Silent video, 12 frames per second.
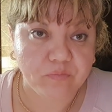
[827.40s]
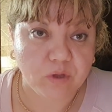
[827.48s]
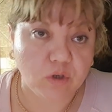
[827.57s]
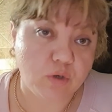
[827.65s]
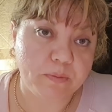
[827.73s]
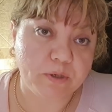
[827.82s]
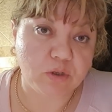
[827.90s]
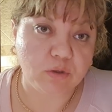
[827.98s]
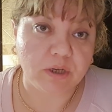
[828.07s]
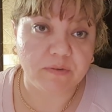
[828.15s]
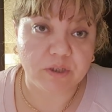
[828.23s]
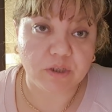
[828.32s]
Чтобы пошел
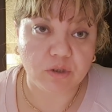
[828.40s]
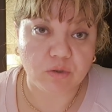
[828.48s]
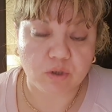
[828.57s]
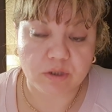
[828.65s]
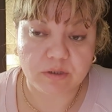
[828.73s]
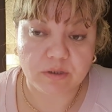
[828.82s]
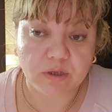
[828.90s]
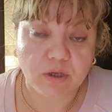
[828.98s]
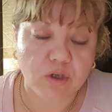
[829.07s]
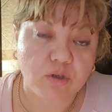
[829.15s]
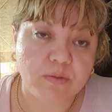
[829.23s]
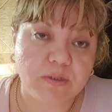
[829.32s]
на квартиру жить.
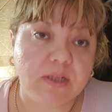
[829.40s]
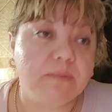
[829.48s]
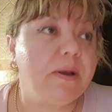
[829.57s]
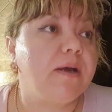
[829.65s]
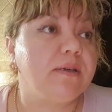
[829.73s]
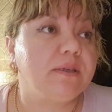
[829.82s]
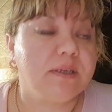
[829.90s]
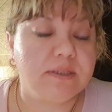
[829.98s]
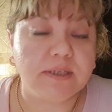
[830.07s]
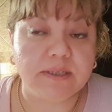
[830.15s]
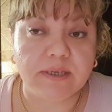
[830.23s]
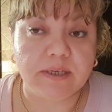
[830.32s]
Чтобы сказал, ба,
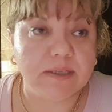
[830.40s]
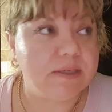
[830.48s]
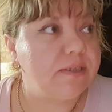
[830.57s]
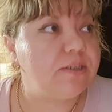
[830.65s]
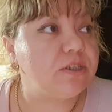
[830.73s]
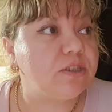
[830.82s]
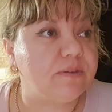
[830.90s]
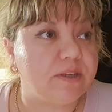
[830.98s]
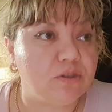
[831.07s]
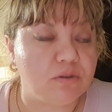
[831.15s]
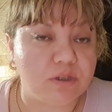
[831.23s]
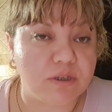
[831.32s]
иди к ней, иди к своей
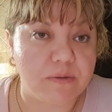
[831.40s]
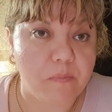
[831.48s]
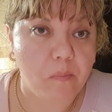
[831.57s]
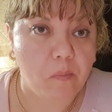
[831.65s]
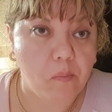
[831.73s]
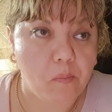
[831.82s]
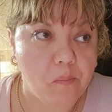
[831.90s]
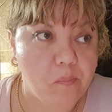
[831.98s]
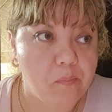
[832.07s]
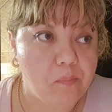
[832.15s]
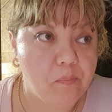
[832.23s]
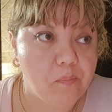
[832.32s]
тете.
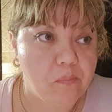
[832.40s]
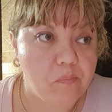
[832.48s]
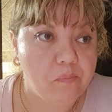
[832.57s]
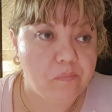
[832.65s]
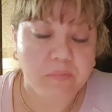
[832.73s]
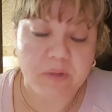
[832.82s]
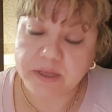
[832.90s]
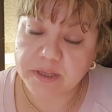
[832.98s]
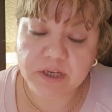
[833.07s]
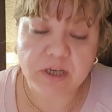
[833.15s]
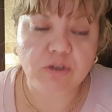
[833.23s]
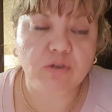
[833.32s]
А я
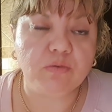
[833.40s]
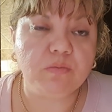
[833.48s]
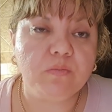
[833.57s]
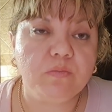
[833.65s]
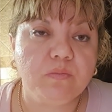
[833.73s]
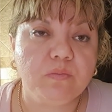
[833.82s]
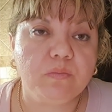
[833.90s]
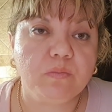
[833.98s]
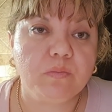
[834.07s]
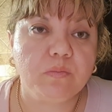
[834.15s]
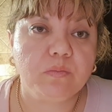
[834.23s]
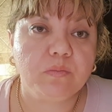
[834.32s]
не хочу.
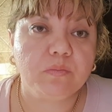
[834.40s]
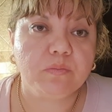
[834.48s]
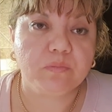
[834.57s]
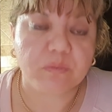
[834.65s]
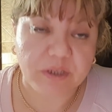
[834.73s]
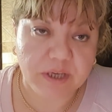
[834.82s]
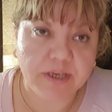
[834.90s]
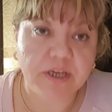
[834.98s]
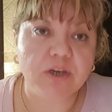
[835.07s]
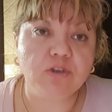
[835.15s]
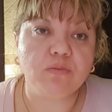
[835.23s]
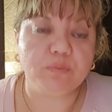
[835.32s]
Я не
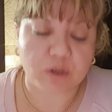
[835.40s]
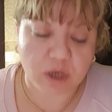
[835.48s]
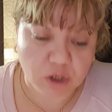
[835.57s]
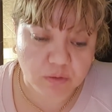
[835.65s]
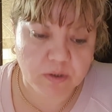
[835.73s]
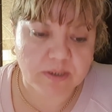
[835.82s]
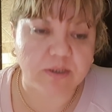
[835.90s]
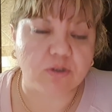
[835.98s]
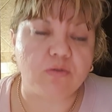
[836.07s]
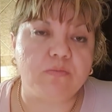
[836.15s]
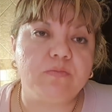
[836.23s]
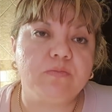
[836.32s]
хочу, пускай живет с
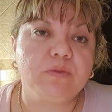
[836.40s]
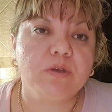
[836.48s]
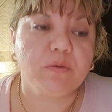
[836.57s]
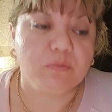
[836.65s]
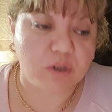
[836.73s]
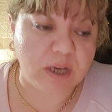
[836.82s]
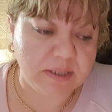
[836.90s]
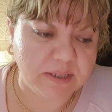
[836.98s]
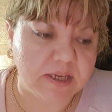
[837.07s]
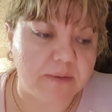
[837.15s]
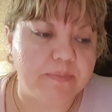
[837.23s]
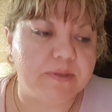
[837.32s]
отцом. Пускай
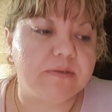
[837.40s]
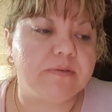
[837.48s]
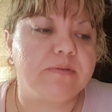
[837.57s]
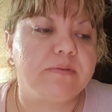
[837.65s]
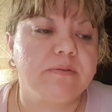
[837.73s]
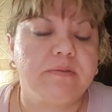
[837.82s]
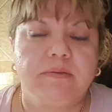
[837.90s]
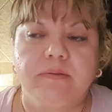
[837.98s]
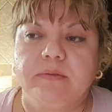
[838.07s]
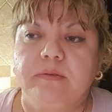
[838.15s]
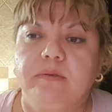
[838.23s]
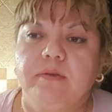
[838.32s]
терпит.
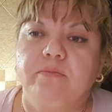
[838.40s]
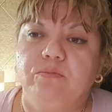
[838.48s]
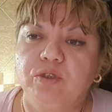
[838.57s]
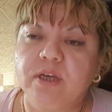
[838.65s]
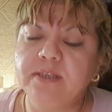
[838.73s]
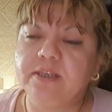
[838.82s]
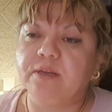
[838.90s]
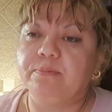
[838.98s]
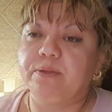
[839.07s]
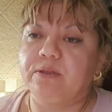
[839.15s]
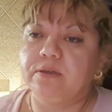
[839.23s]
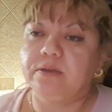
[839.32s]
Пускай
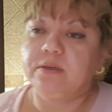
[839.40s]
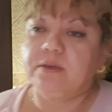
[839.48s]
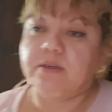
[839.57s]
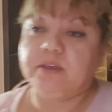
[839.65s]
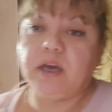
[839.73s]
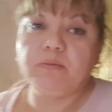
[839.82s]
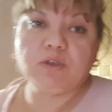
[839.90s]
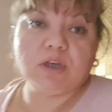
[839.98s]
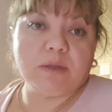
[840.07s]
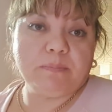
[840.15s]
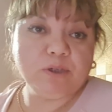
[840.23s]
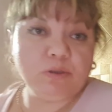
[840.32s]
терпит. Я ему
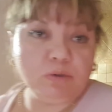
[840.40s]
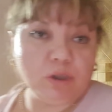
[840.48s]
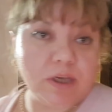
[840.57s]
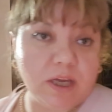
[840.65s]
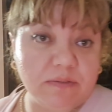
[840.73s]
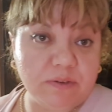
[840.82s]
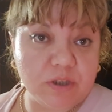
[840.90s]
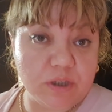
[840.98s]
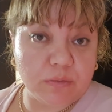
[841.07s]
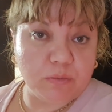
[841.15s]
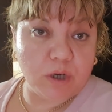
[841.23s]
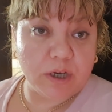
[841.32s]
сказала, почему ты не ответила
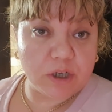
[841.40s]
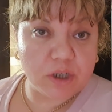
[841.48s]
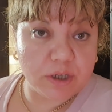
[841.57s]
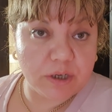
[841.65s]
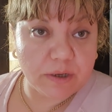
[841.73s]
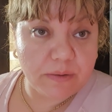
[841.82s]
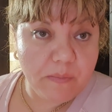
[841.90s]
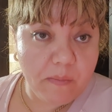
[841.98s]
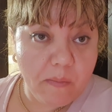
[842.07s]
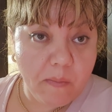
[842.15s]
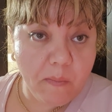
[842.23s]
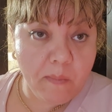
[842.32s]
ему хорошенько?
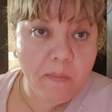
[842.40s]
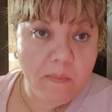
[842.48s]
М?